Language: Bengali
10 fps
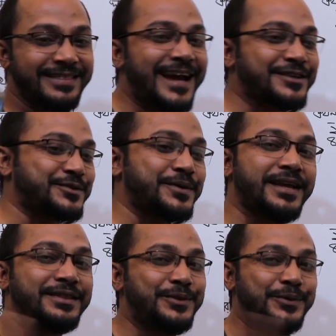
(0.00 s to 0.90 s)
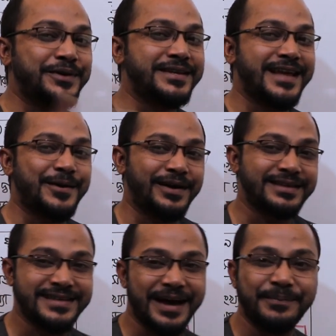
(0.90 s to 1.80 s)
দ্যাটস ওয়াই দুই নেওয়া
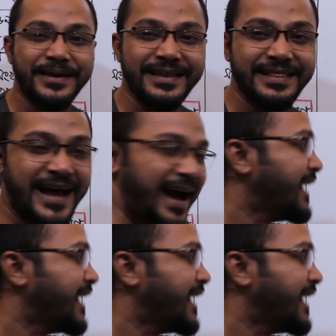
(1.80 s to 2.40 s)
যাবে না